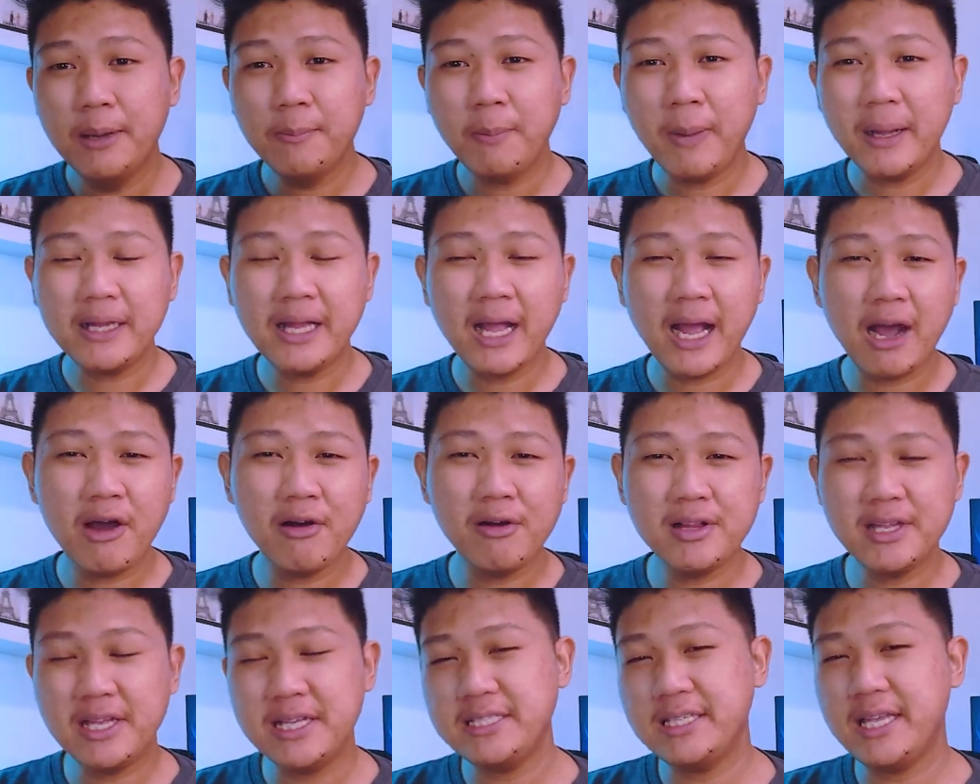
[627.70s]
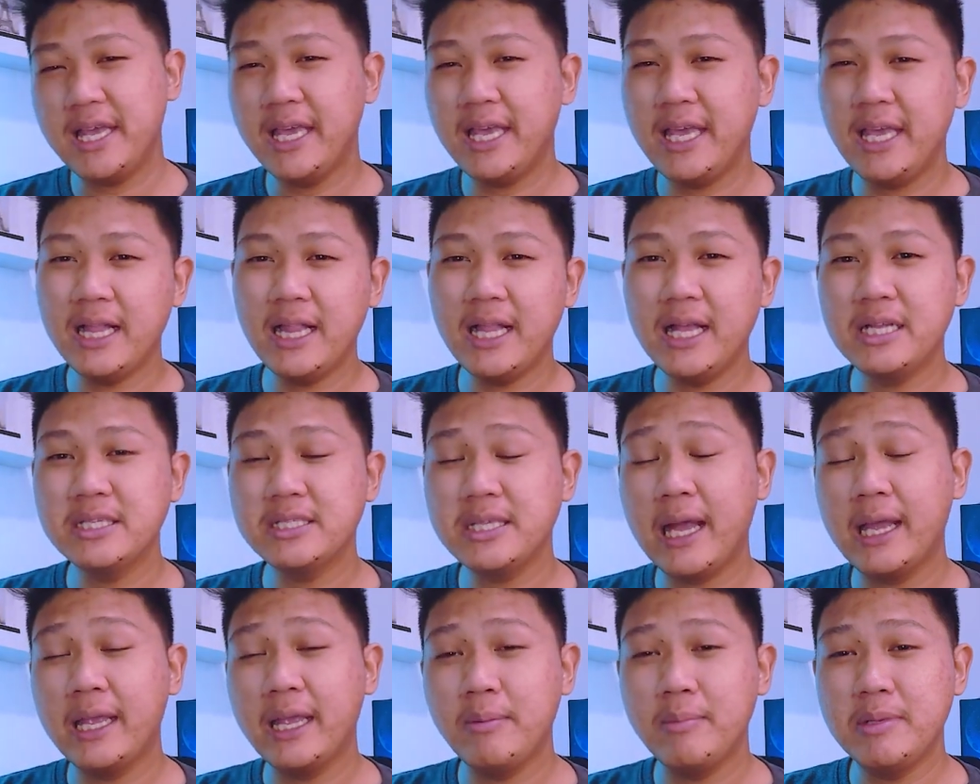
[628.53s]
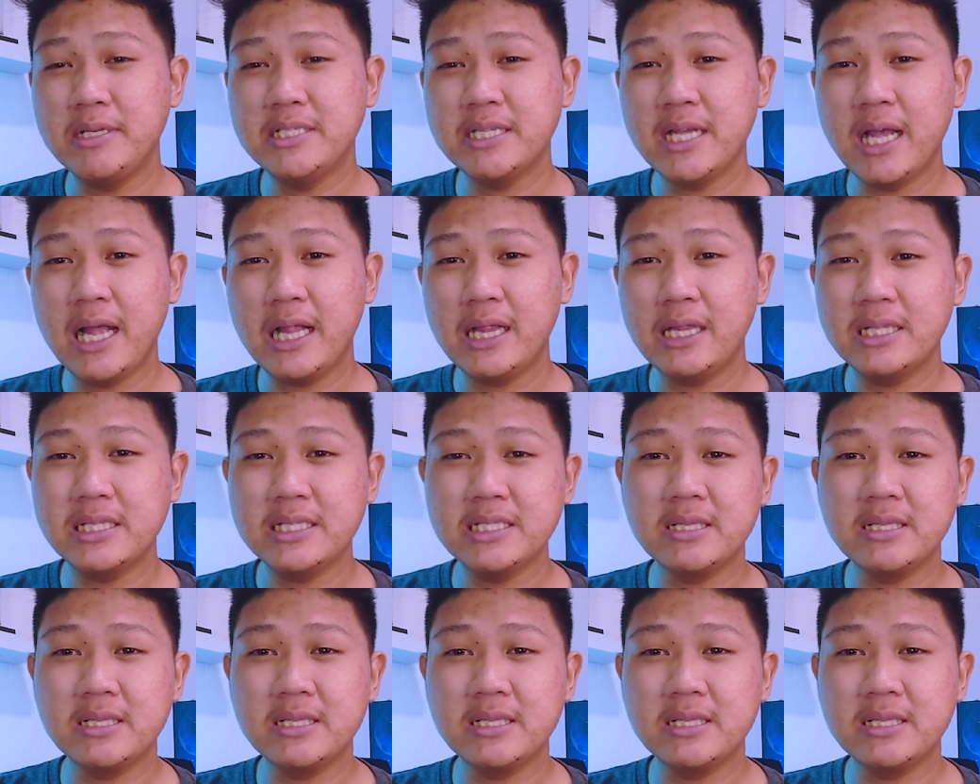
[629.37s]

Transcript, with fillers: pada awalnya saya kira hanya bisa